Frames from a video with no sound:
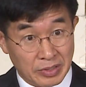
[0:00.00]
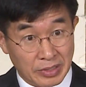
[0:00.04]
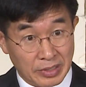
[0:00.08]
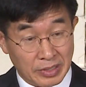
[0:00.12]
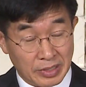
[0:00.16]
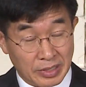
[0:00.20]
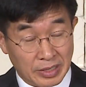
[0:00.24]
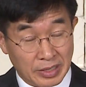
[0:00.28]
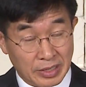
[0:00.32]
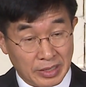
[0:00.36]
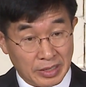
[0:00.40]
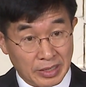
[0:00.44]

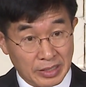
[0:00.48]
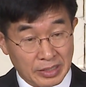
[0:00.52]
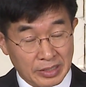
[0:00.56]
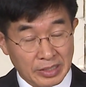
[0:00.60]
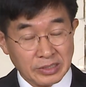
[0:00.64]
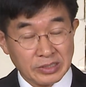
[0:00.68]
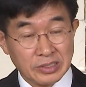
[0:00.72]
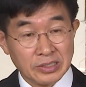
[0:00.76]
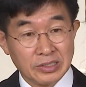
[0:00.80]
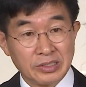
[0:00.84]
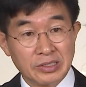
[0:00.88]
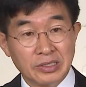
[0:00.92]
예.
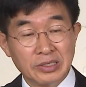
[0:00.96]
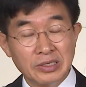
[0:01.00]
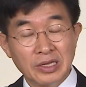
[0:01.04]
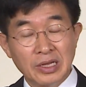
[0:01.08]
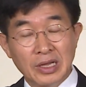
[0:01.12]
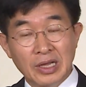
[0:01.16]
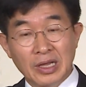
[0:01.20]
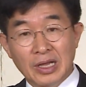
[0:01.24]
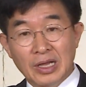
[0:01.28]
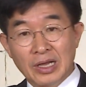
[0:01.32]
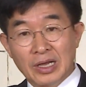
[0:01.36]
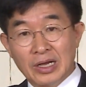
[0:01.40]
그래서
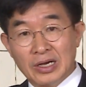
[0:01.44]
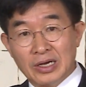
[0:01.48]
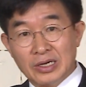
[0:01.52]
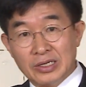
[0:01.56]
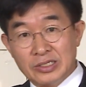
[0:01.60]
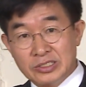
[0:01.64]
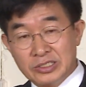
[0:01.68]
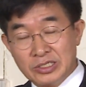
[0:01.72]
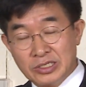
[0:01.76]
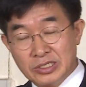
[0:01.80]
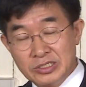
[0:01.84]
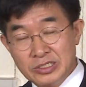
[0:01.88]
어,
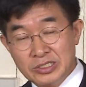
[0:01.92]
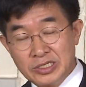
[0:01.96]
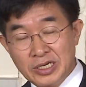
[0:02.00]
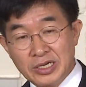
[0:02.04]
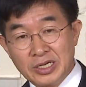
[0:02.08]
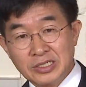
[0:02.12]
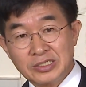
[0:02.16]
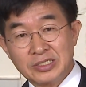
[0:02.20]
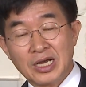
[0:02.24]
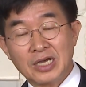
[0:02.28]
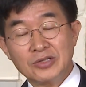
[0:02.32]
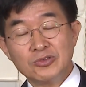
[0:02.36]
전
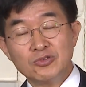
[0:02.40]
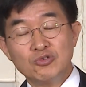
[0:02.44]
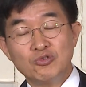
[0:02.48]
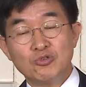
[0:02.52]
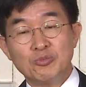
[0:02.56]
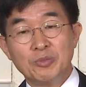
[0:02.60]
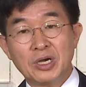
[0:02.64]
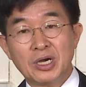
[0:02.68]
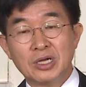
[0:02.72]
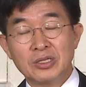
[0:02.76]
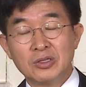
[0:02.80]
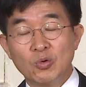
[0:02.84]
세계에서 아주
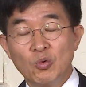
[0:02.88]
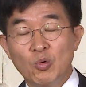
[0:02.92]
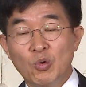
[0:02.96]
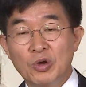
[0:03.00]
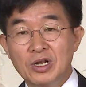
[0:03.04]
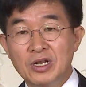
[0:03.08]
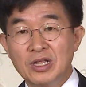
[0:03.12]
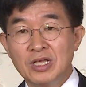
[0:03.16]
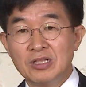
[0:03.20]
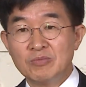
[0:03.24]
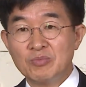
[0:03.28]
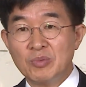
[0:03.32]
유명한
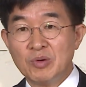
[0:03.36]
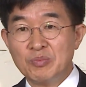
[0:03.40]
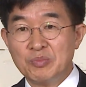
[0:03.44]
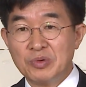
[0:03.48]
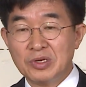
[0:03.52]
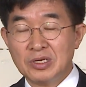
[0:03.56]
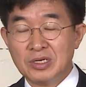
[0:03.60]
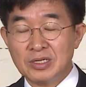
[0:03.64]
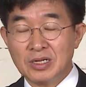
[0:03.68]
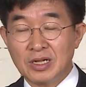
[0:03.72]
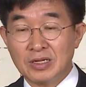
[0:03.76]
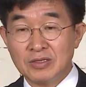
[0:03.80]
월렌
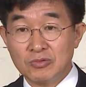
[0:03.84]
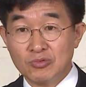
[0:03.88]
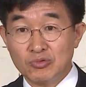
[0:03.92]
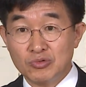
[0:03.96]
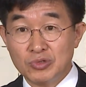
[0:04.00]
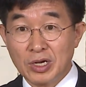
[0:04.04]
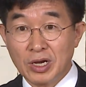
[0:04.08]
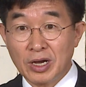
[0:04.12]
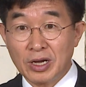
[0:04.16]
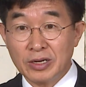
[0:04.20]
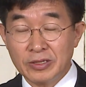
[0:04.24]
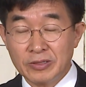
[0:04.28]
버핏이라는
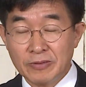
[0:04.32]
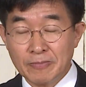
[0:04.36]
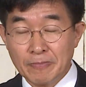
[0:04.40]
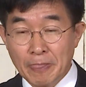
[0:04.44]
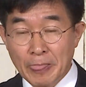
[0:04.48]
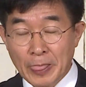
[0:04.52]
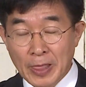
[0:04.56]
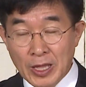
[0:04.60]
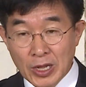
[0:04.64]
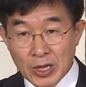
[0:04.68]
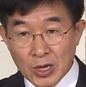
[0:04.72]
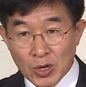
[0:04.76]
투자가는
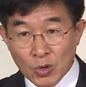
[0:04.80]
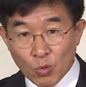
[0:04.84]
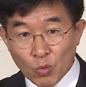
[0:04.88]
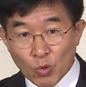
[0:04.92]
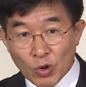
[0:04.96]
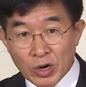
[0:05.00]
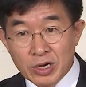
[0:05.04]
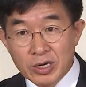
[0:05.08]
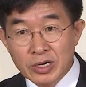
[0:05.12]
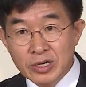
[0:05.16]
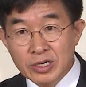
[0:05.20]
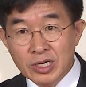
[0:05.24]

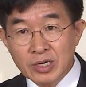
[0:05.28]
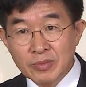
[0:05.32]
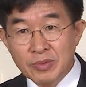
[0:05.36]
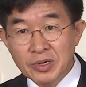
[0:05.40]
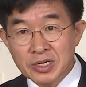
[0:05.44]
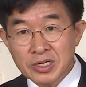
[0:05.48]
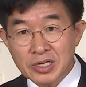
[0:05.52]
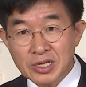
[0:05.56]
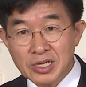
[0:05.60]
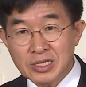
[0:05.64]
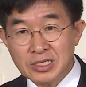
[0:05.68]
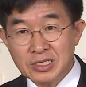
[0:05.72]
원금을
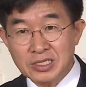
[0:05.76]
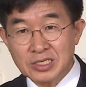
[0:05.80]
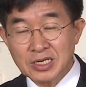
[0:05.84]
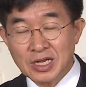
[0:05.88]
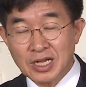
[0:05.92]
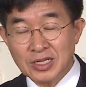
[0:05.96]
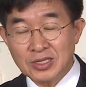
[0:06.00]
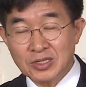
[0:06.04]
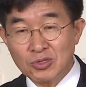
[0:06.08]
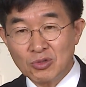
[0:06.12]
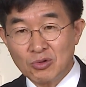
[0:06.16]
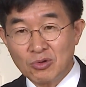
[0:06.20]
잃지
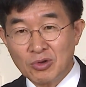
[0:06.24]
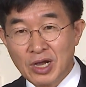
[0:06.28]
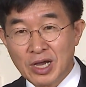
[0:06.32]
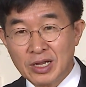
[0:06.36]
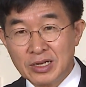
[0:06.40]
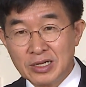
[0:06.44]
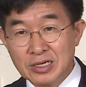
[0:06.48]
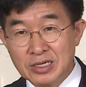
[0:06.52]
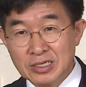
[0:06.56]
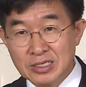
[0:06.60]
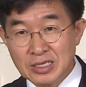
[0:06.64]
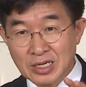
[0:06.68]
않도록
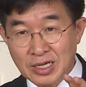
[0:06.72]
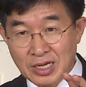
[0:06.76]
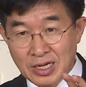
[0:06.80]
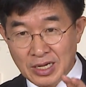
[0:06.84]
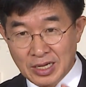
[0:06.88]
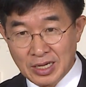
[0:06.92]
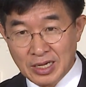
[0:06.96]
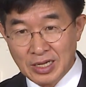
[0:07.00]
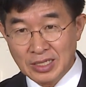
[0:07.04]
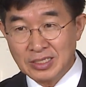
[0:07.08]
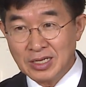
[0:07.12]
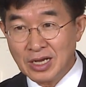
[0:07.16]
하는 것이
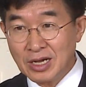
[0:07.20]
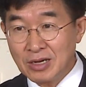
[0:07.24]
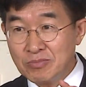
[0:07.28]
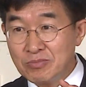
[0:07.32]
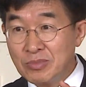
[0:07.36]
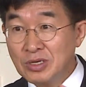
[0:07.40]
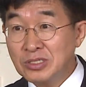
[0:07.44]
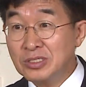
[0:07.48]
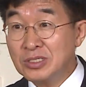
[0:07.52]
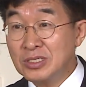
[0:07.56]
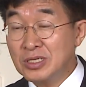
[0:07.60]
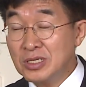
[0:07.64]
가장
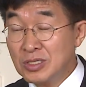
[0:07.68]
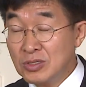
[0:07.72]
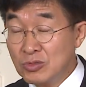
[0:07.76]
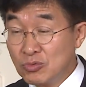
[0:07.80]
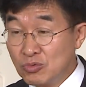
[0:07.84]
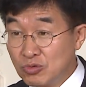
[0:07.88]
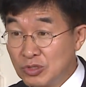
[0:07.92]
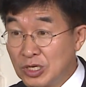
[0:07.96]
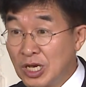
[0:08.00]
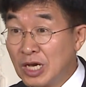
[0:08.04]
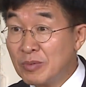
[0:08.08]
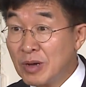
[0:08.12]
멋진
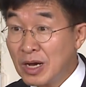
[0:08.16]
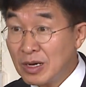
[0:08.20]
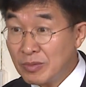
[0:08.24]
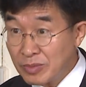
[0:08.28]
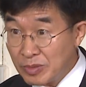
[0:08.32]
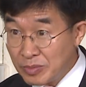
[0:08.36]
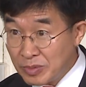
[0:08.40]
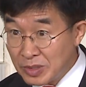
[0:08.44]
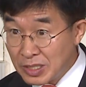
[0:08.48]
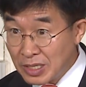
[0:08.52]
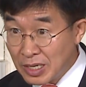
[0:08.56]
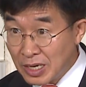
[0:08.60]
투자
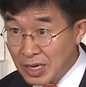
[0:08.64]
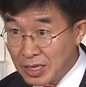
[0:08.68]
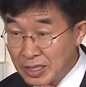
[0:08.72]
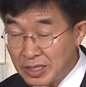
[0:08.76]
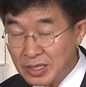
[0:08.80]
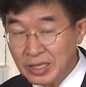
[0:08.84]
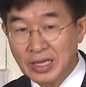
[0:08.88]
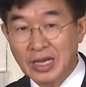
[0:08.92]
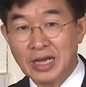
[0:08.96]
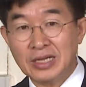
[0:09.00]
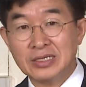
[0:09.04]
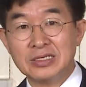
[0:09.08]
방법이다.
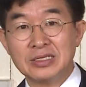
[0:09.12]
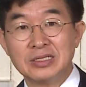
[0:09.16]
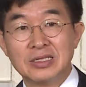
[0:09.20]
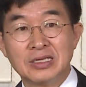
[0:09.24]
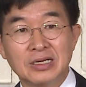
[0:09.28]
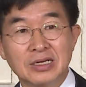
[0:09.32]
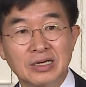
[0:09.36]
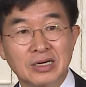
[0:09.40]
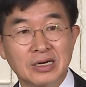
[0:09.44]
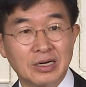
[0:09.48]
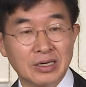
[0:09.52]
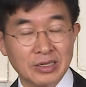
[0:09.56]
그렇게
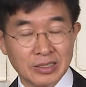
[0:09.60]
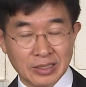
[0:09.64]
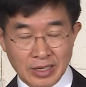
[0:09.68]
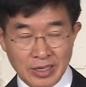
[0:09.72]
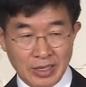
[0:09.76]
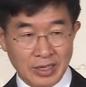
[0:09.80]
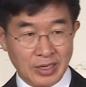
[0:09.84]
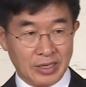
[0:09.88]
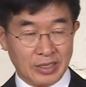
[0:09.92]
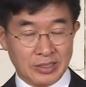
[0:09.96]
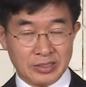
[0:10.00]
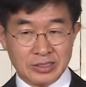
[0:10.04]
하시니까
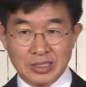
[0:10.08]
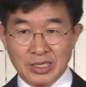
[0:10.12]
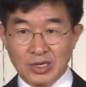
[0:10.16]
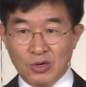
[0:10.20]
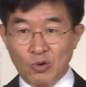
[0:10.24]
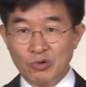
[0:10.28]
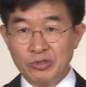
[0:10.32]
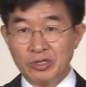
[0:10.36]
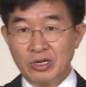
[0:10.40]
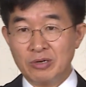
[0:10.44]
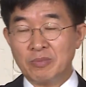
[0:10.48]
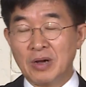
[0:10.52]
이제
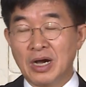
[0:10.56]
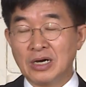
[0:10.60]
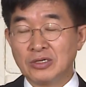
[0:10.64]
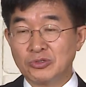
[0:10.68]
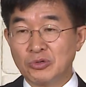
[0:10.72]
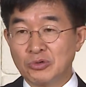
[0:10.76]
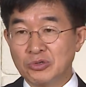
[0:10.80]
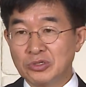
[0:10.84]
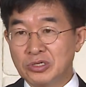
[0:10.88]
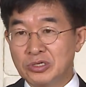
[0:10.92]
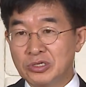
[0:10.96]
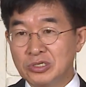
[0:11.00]
오늘
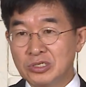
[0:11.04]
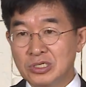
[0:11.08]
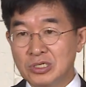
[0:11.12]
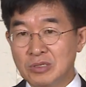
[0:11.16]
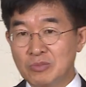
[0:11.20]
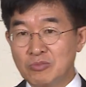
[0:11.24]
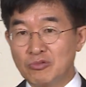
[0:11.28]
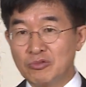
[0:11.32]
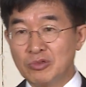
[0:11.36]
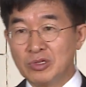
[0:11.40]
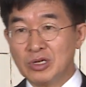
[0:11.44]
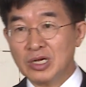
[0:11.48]
방송 들으시는
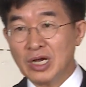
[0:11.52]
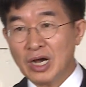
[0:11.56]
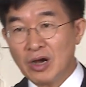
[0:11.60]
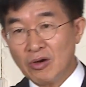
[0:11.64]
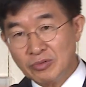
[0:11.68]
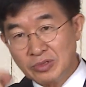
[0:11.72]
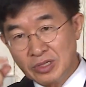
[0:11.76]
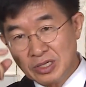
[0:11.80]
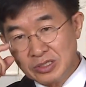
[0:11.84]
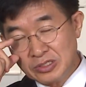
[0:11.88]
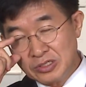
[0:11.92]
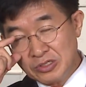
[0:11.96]
분들
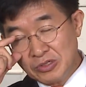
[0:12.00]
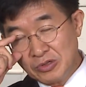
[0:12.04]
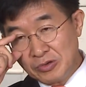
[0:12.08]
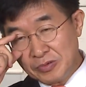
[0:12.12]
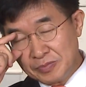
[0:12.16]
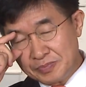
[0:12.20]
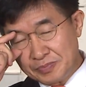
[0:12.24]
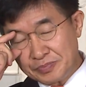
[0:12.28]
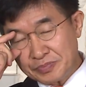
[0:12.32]
가운데서도